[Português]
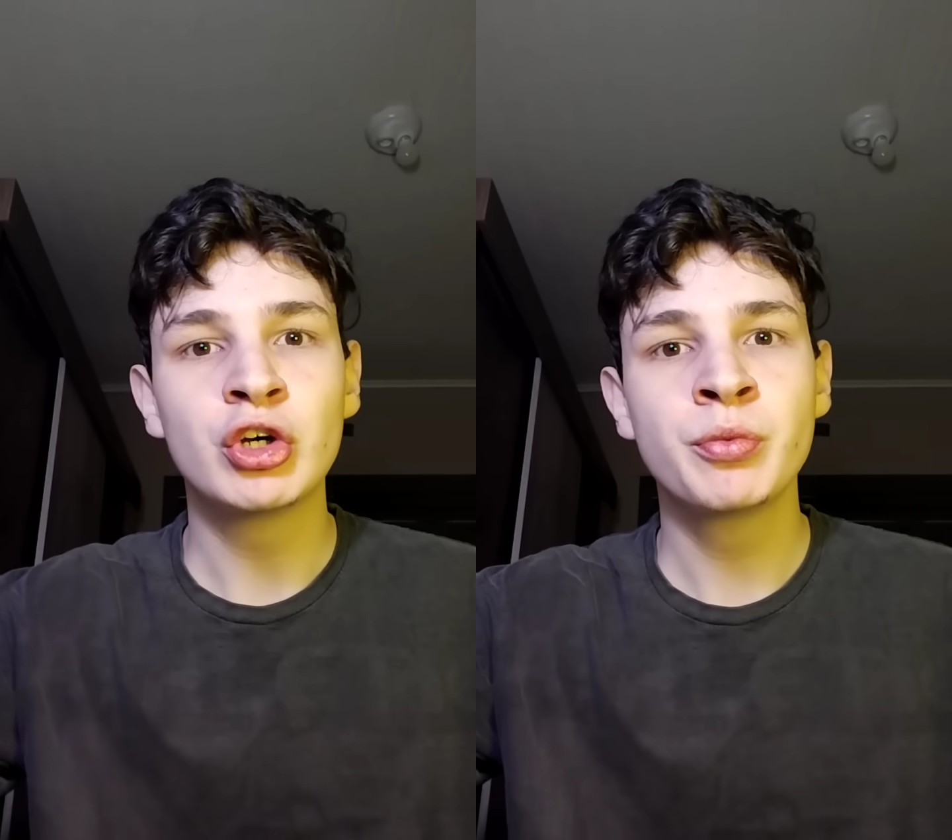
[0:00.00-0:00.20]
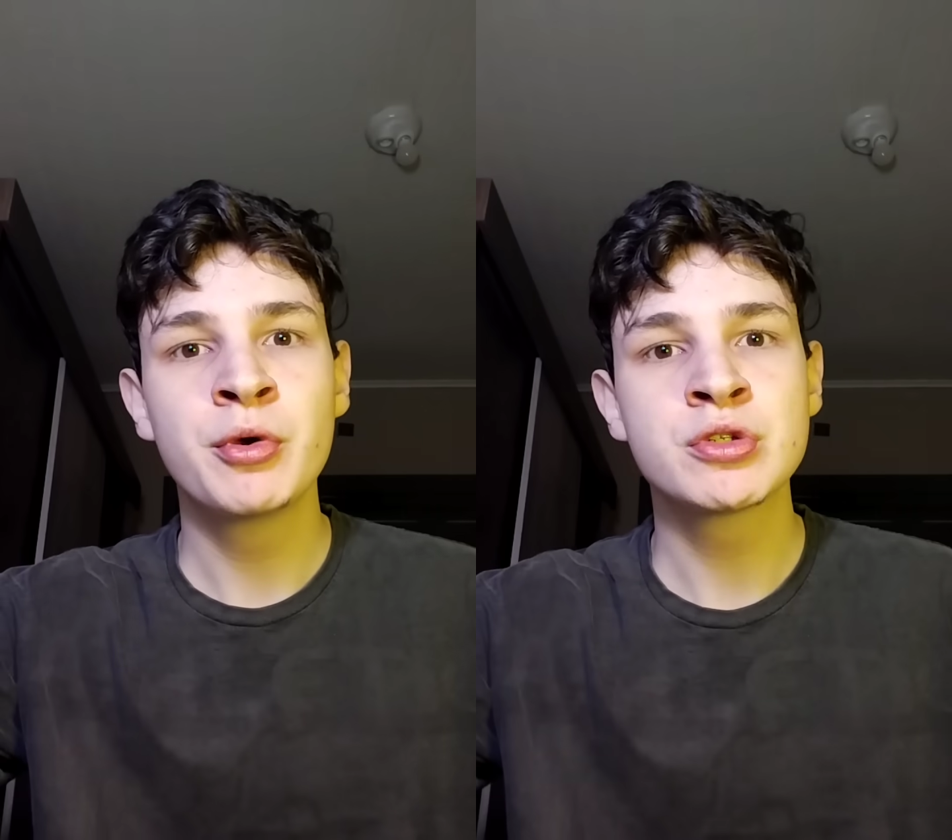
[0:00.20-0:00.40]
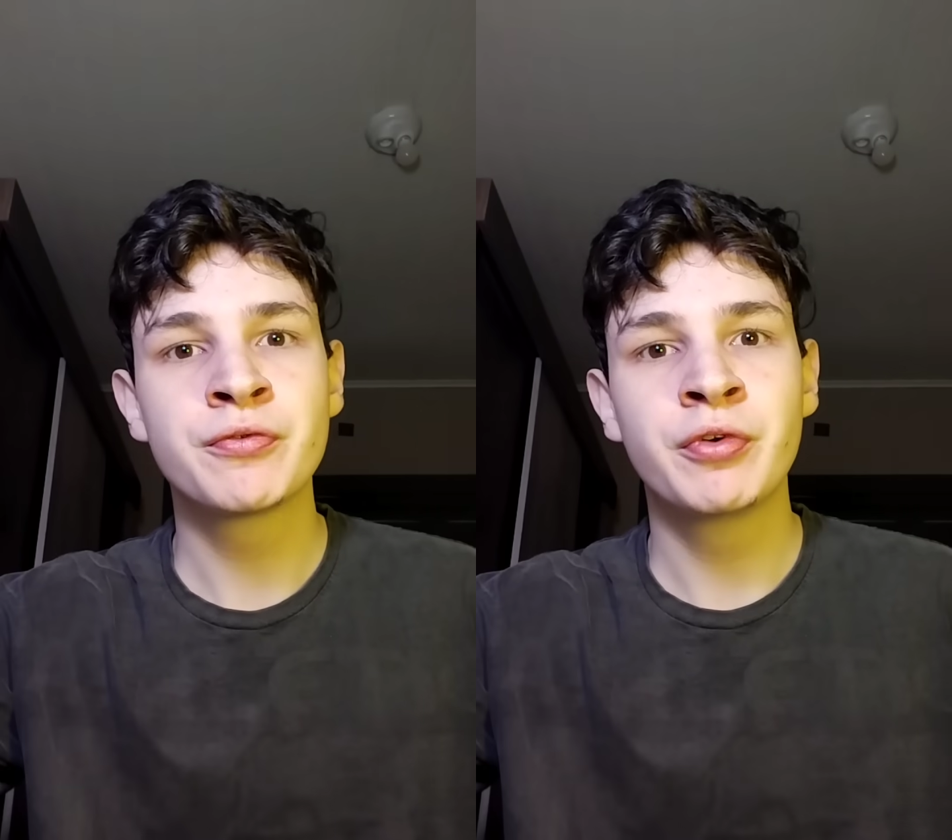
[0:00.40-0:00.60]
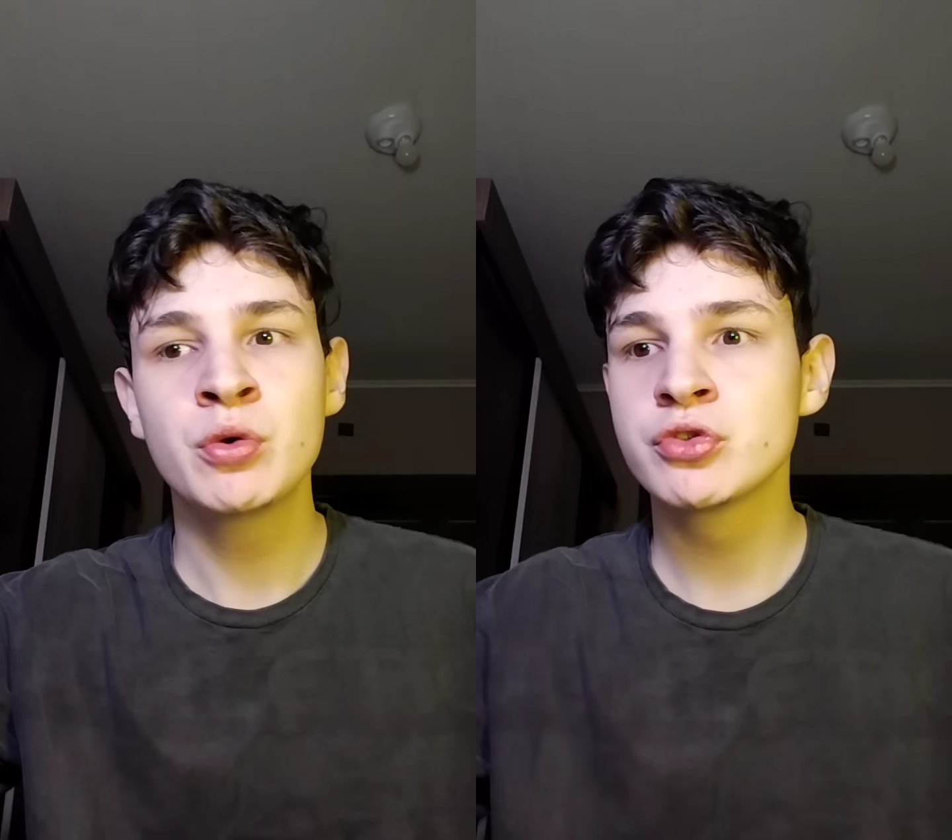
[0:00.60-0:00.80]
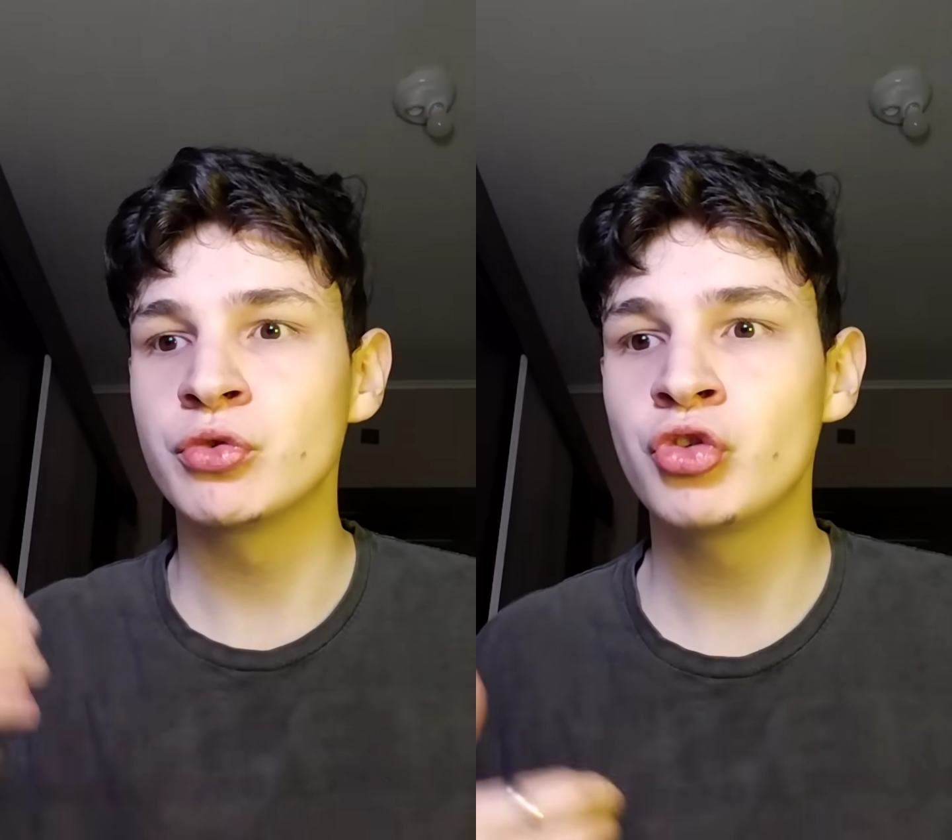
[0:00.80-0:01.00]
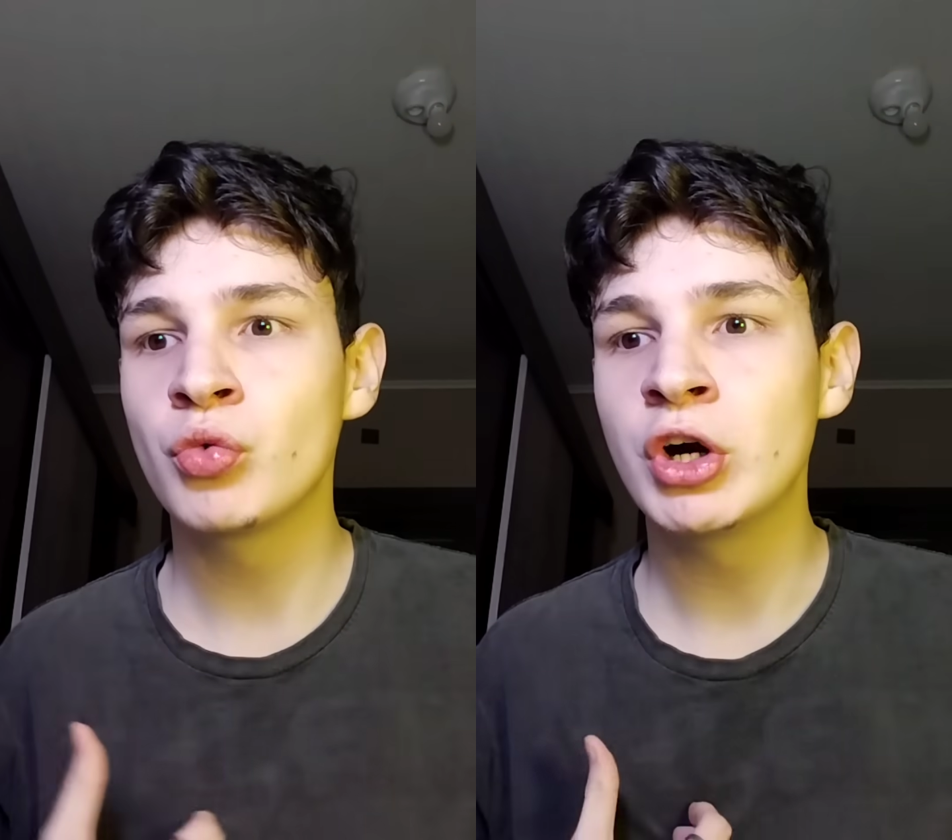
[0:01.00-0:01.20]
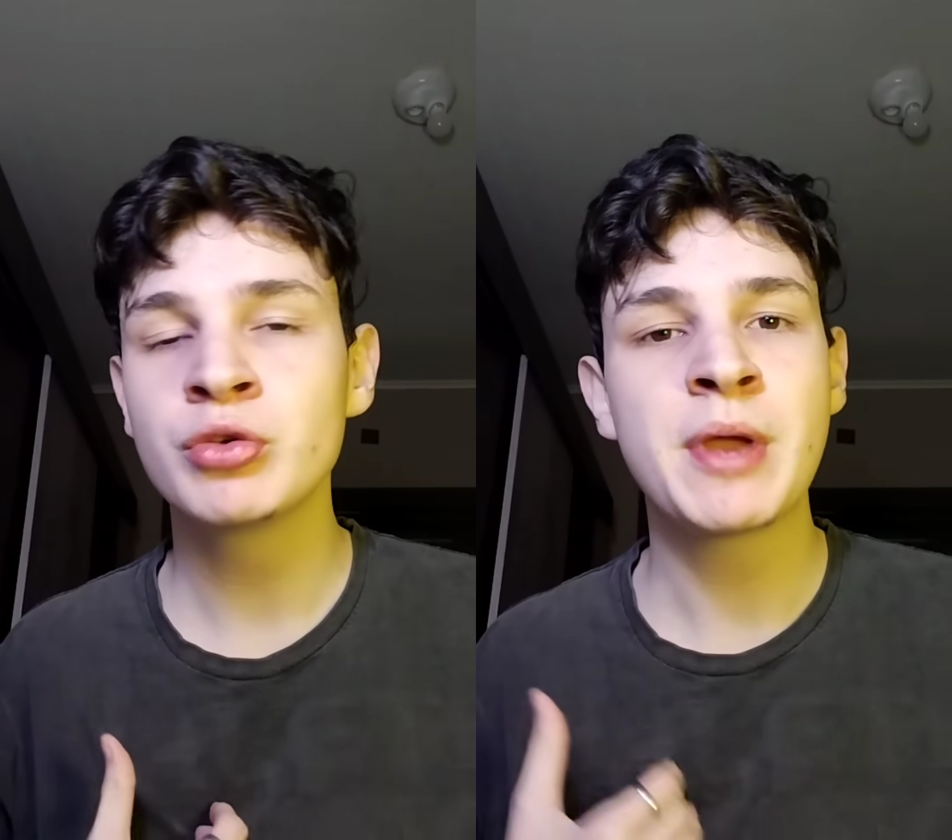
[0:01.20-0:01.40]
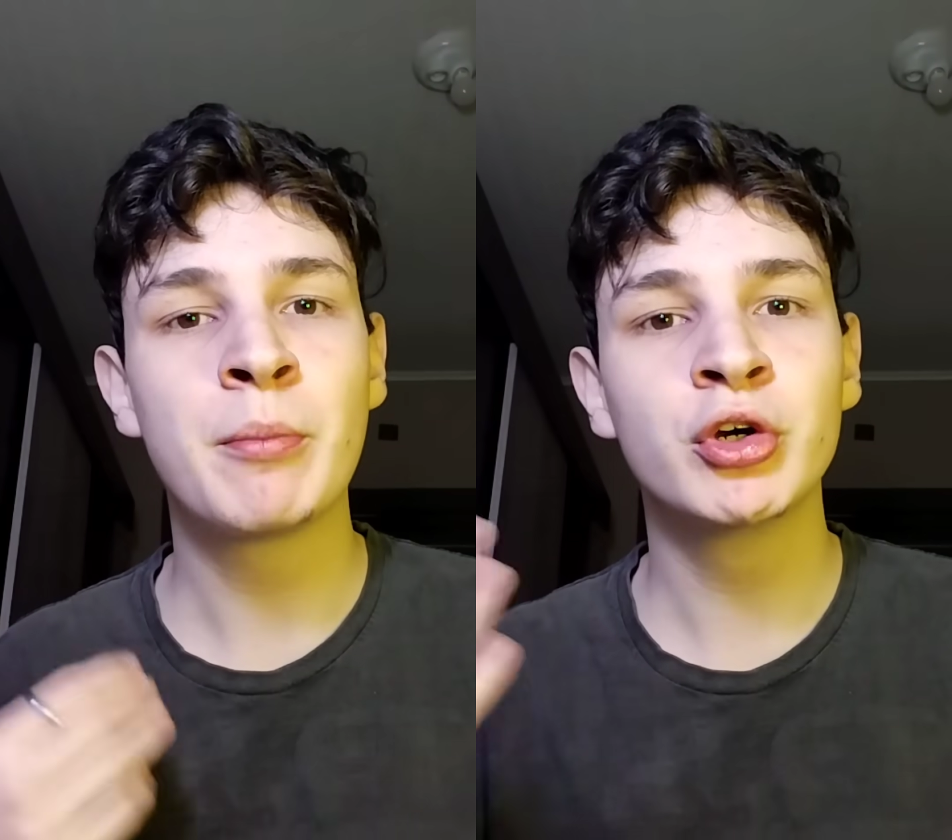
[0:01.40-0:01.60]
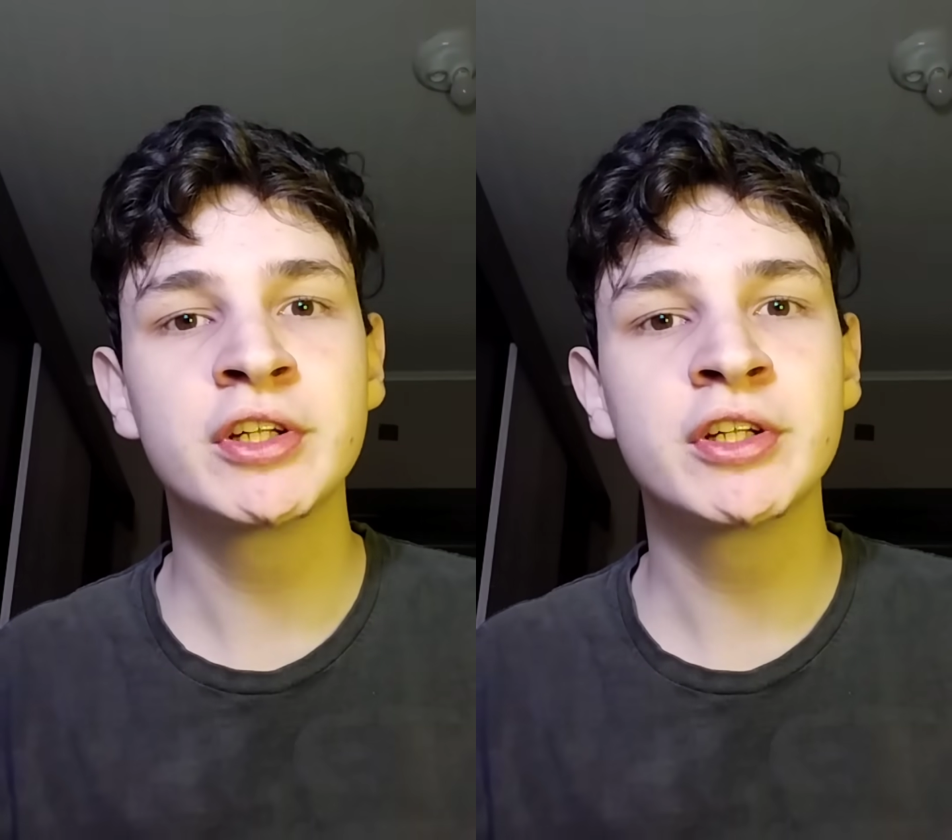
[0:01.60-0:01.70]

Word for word: guardo meus frios, onde eu guardo minha